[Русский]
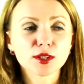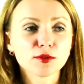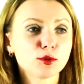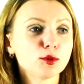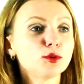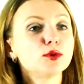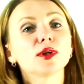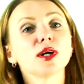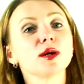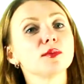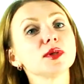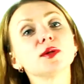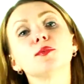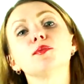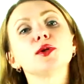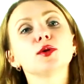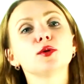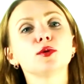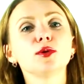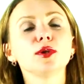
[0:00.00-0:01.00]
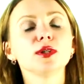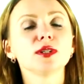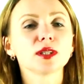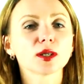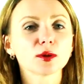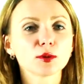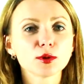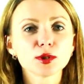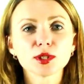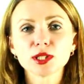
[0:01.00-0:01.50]
и вдруг ко мне приходит
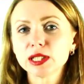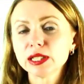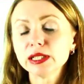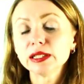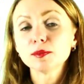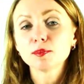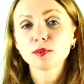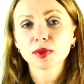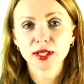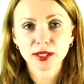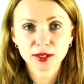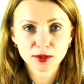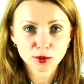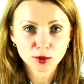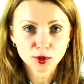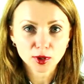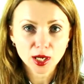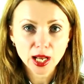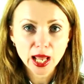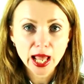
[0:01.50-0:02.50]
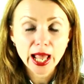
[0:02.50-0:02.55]
такой сильный партнер.